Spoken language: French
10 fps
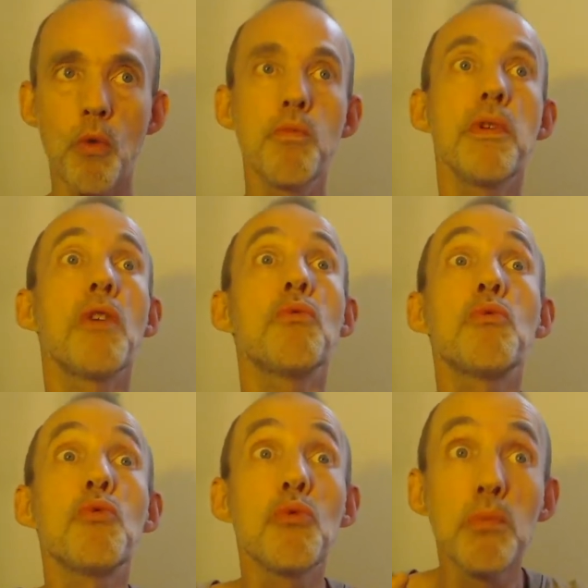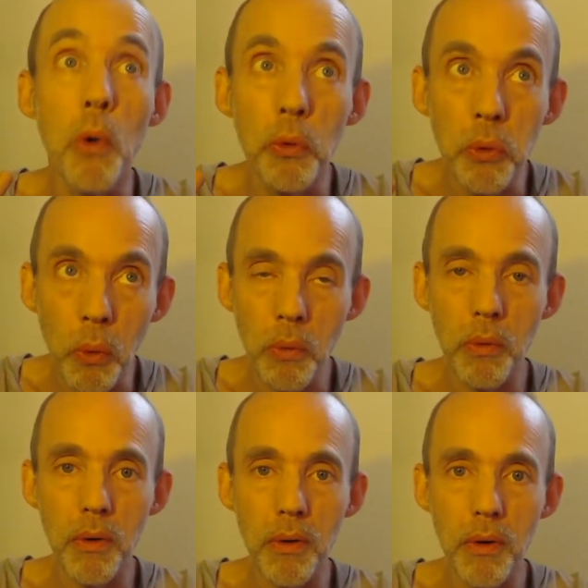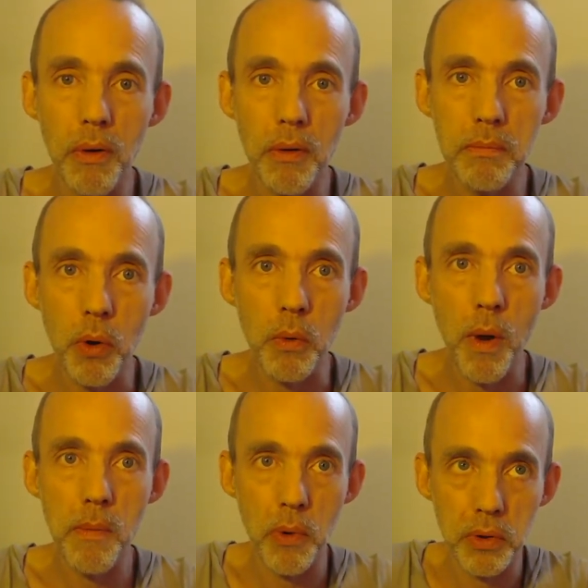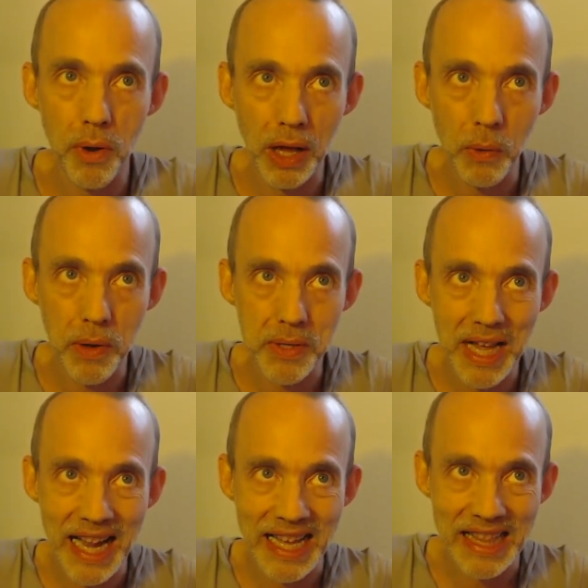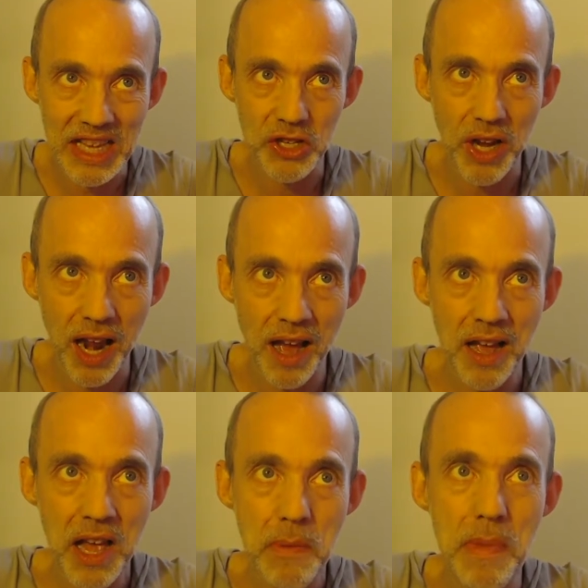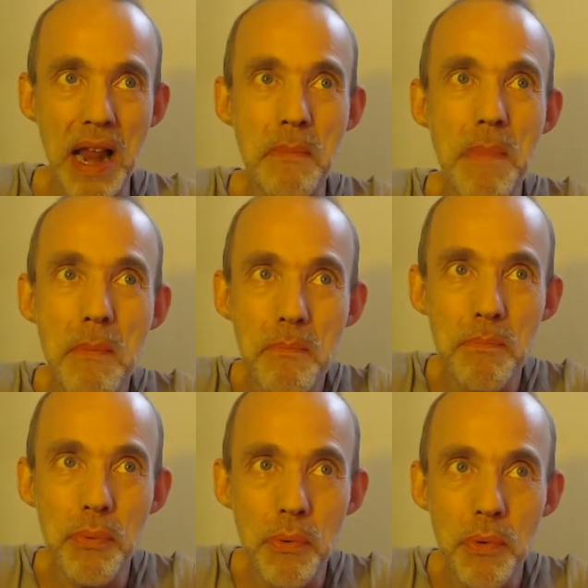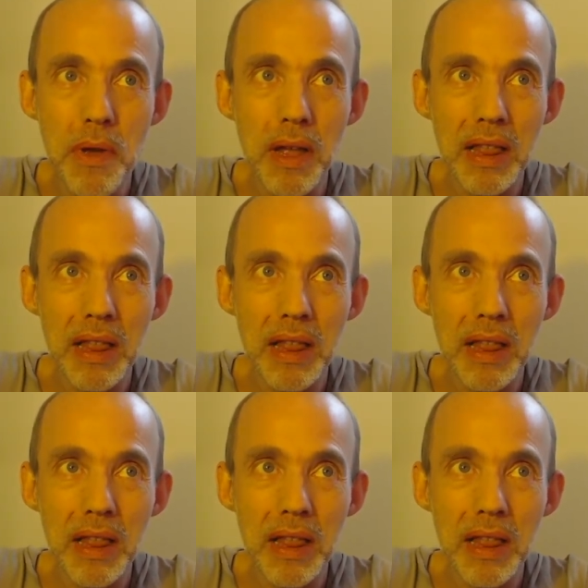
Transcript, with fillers: ou bien nous nous, demandons euh, pourquoi, pourtant la croyance elle est déjà là, mais elle n'est même plus